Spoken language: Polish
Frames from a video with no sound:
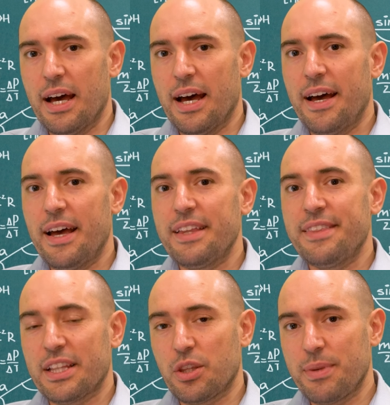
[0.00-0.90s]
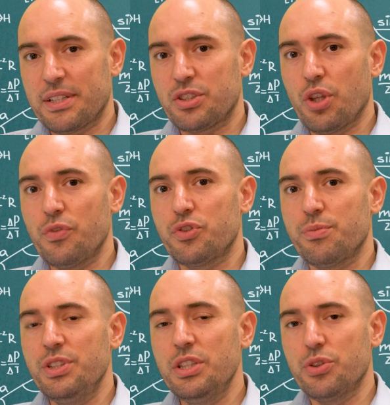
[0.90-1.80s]
E, natomiast to, w
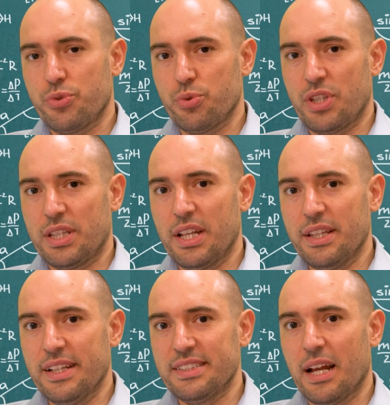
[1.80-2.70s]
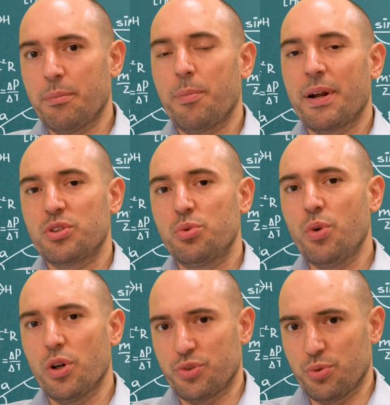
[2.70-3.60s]
czym nigdy sztuczna inteligencja albo bardzo
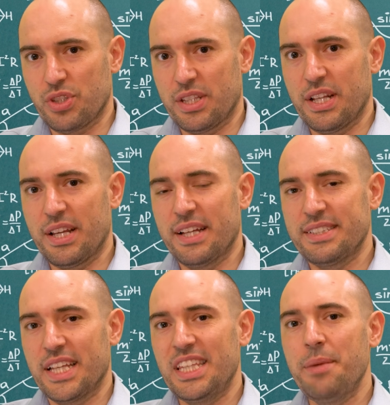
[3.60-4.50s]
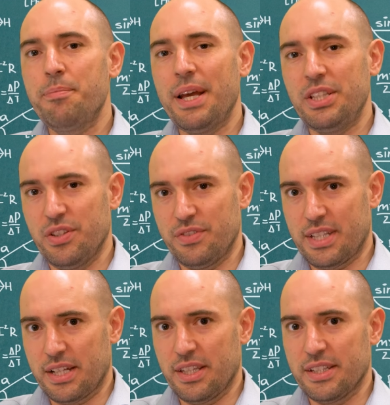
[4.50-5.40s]
długo sztuczna inteligencja nie będzie w
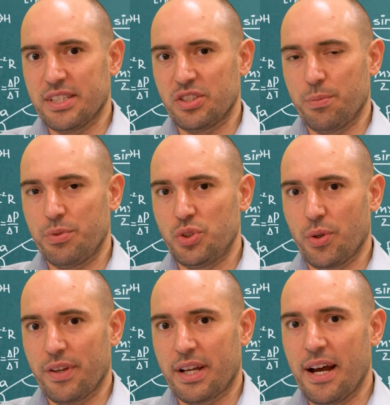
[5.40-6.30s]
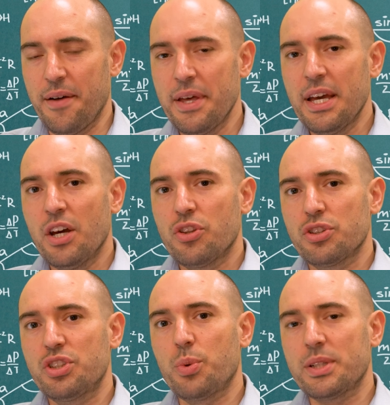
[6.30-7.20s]
stanie zastąpić człowieka,
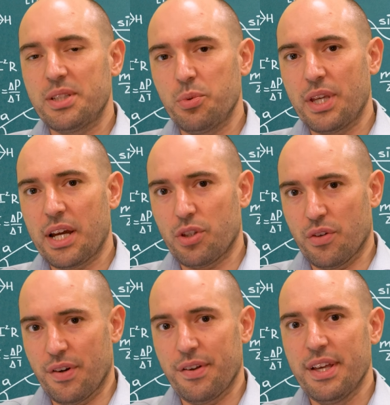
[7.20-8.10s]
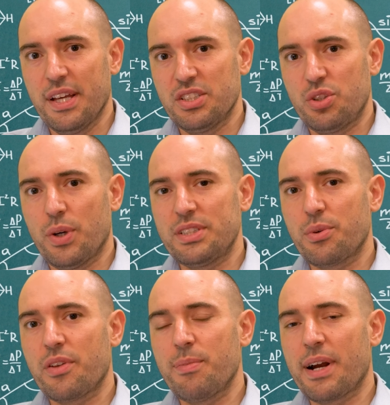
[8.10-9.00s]
to sytuacje unikatowe.
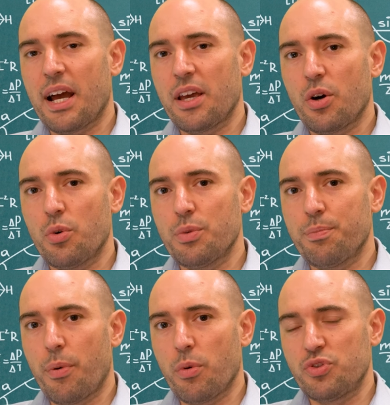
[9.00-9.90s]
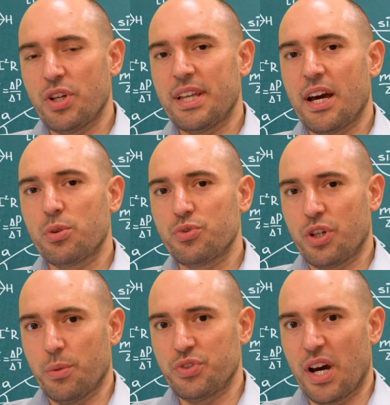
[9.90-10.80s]
Sytuacje, które wymagają połączenia
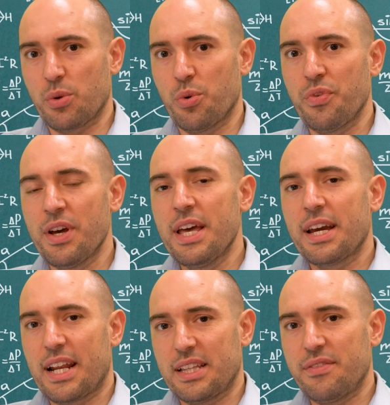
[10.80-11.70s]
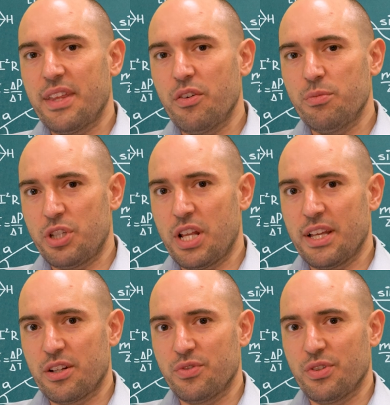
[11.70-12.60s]
różnych obszarów, kreatywnego
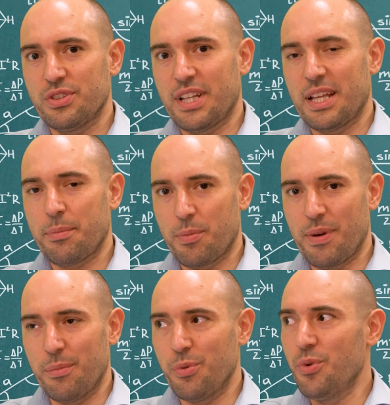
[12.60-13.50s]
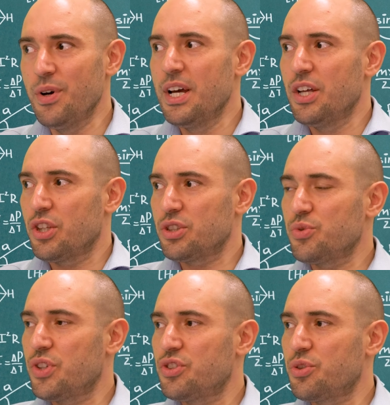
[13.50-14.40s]
wymyślenia rozwiązania problemu, to
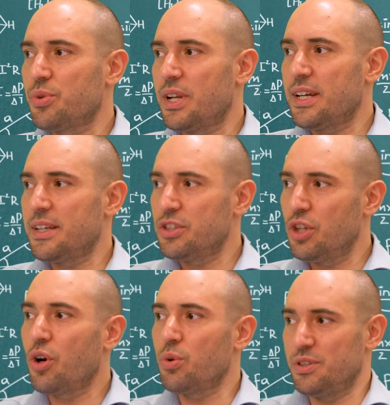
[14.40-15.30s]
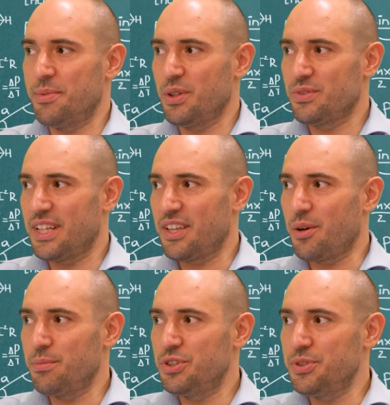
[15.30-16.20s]
są rzeczy, które tylko ludzie będą w stanie
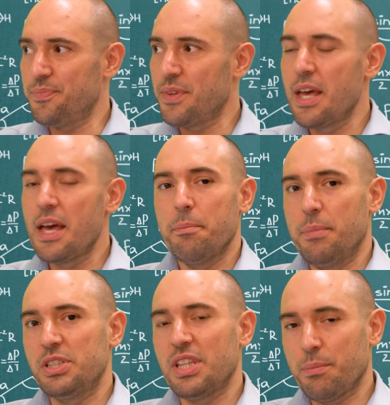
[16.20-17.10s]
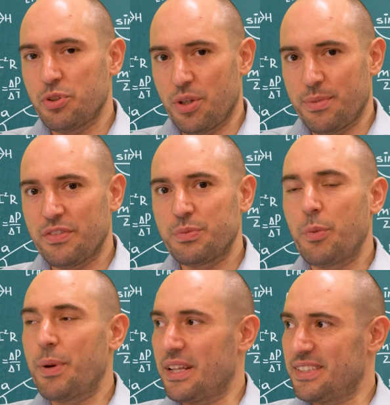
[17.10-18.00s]
robić. Będzie nam potrzebna
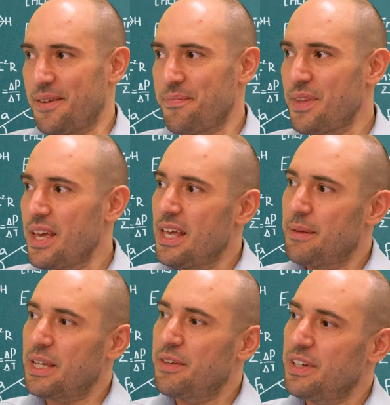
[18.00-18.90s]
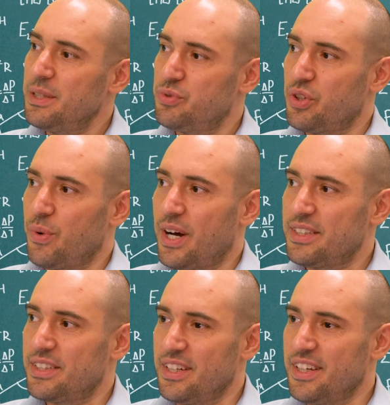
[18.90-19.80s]
współpraca. Ja mam taki fajny
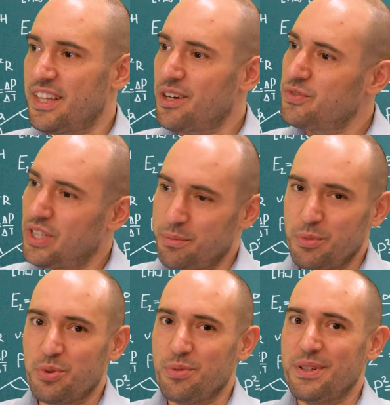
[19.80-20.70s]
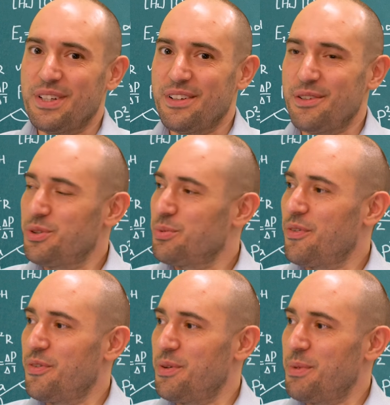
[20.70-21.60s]
przykład, e, tego w żadnym YouTube,
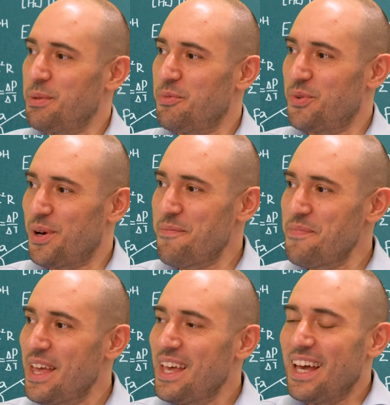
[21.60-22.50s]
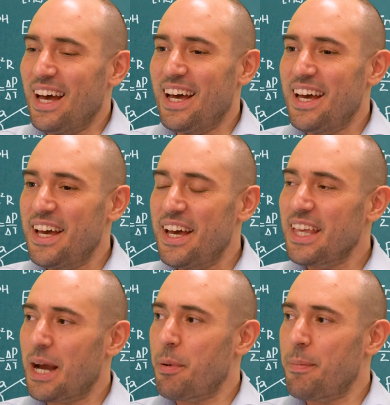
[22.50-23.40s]
YouTube'owym filmie nie mówiłem. E,
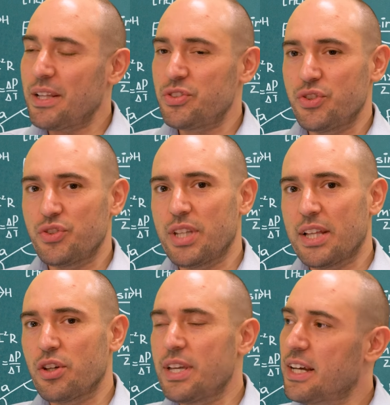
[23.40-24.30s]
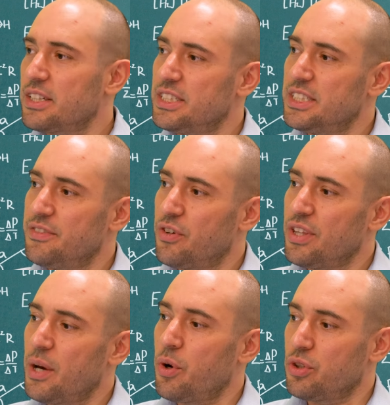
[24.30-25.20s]
jak popatrzysz na to, jak
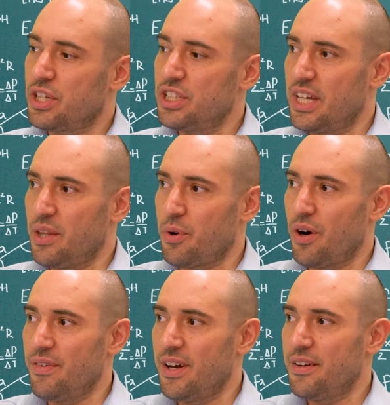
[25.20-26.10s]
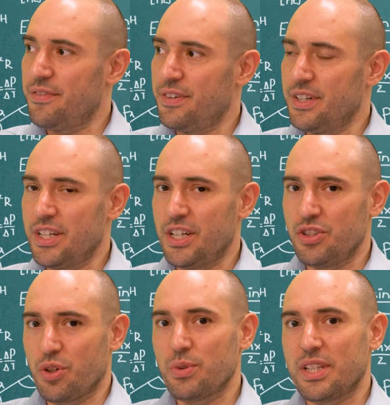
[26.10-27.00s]
wyglądały odkrycia naukowe
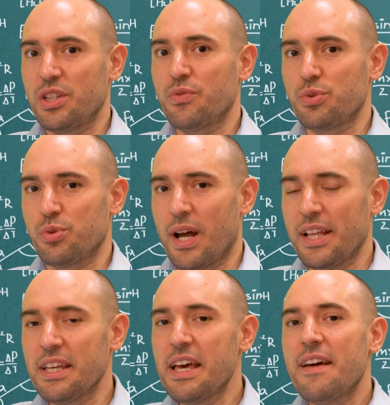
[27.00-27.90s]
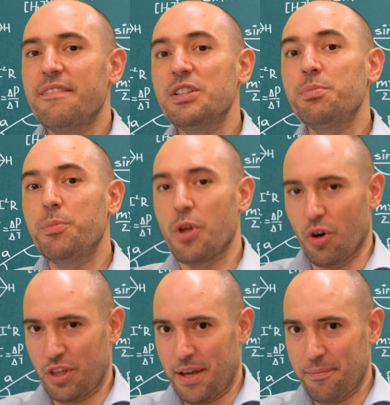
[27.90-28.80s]
w ciągu ostatnich 200 lat, weźmy
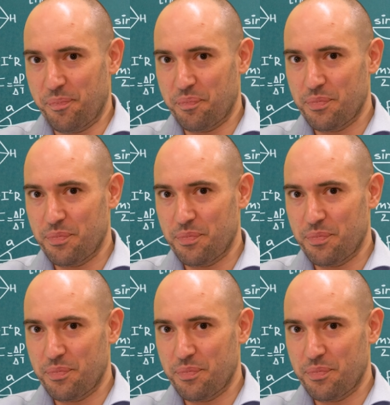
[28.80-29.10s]
biologię.